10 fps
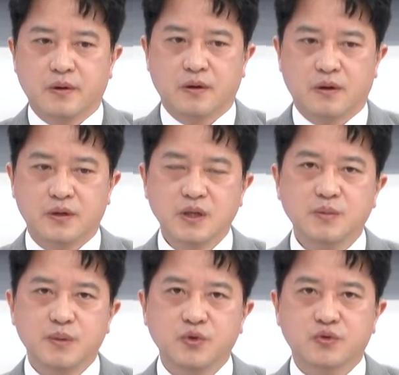어, 현대
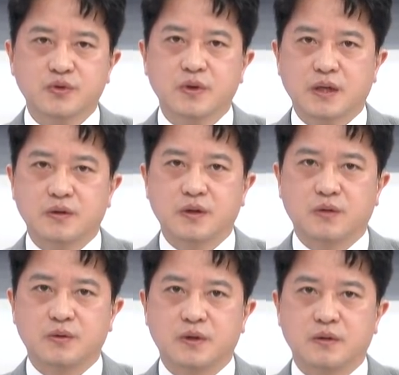미포 조선 같은
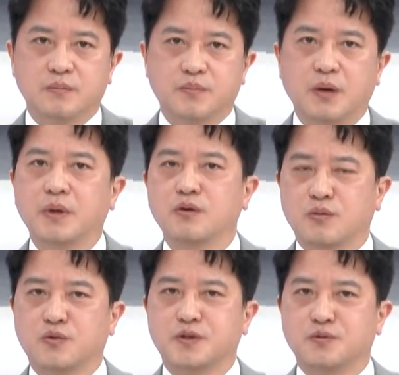경우는
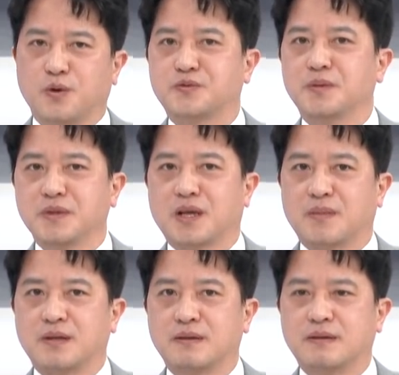퍼밸류는 물론
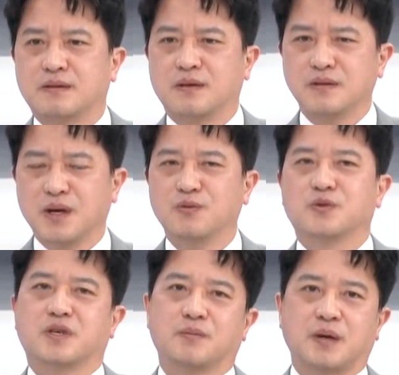높습니다만은
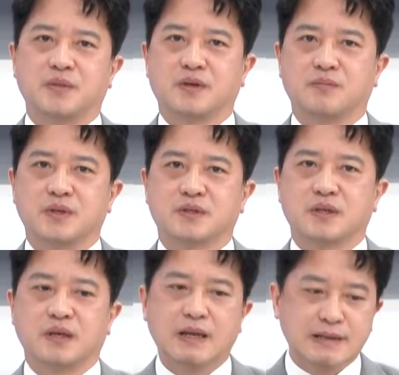턴라운드 드 기업 아닙니까
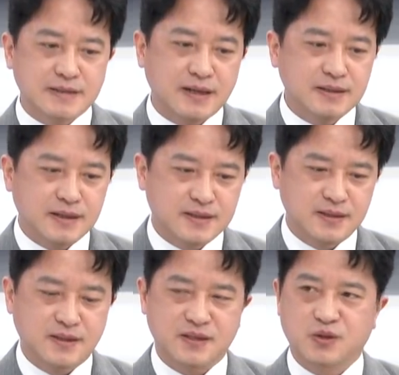명식이 작년에
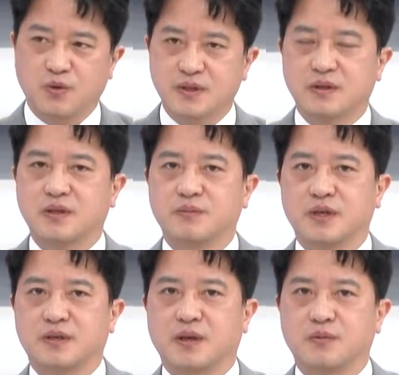적자에서 돌아선
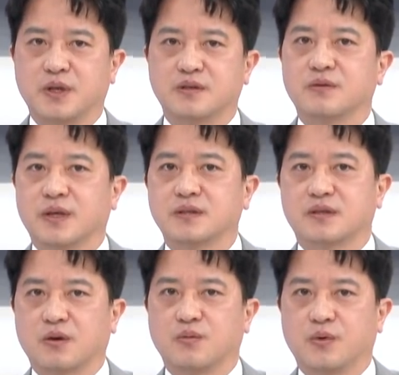기업이기 때문에 음. 저는
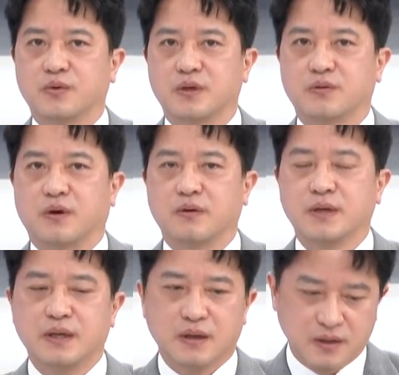괜찮다고 보고 있고요.
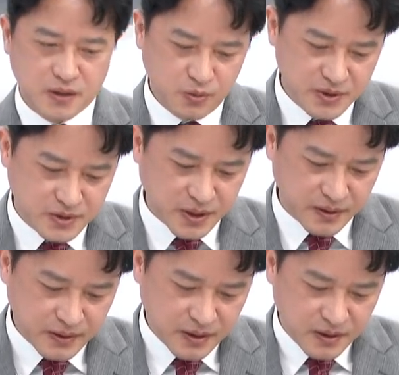그리고
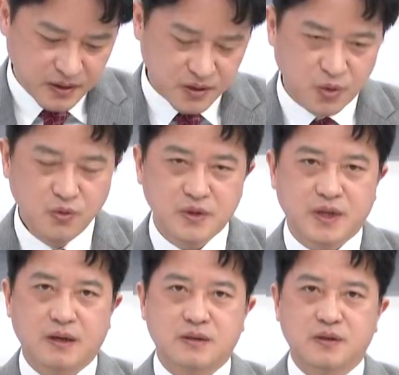이제 어,
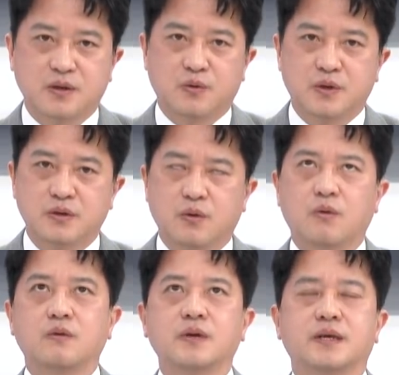동국제강 같은 경우는
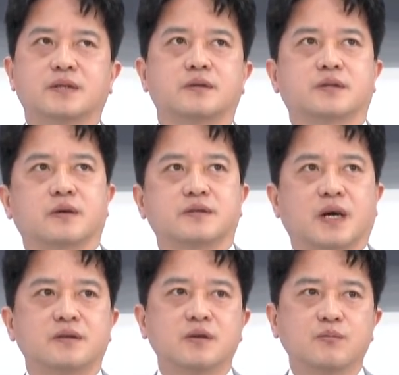올해 실적은
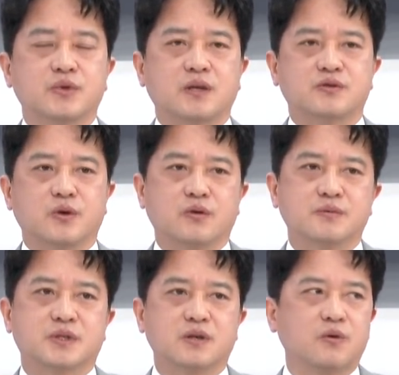작년보다는
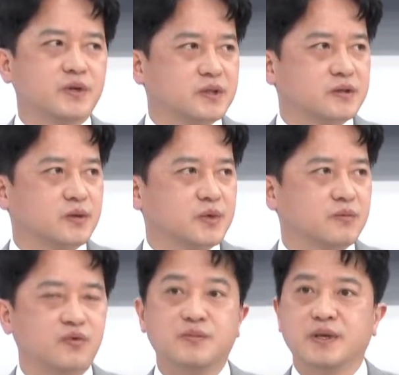조금 슬로우해지는
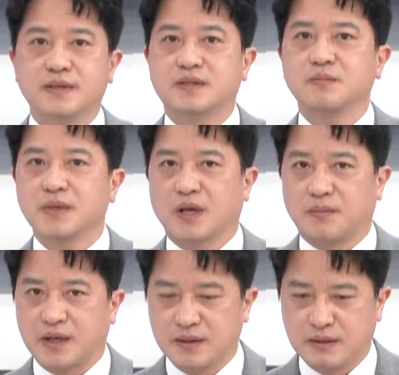측면은 분명히
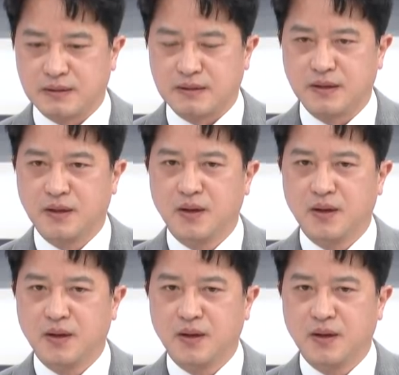있습니다만은 네.